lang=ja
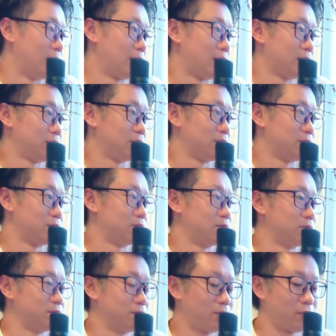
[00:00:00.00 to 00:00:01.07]
あの
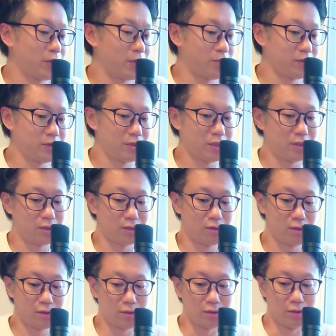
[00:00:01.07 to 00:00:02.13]
お気持ちはす
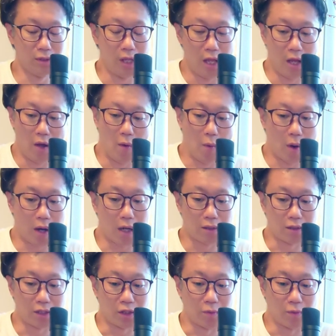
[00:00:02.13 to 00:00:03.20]
ごくわか
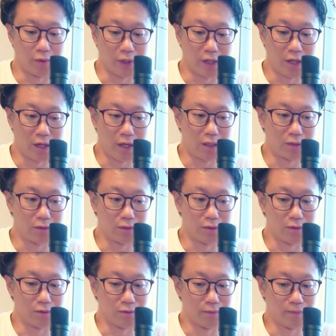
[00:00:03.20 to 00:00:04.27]
るけどもね、
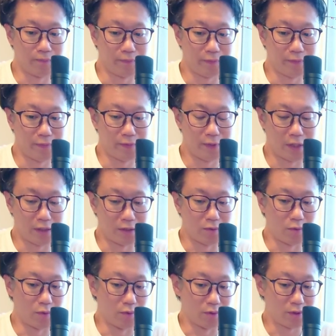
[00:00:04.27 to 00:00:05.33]
あのそ
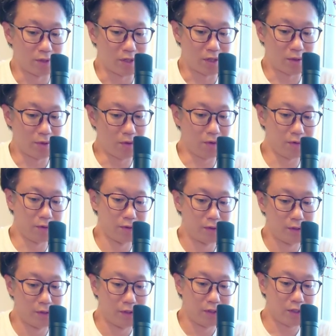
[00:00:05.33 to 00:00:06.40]
れを
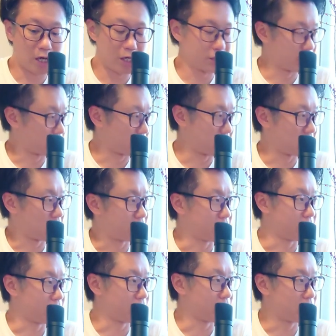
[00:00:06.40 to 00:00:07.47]
解除されたから
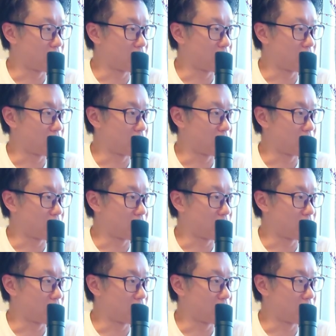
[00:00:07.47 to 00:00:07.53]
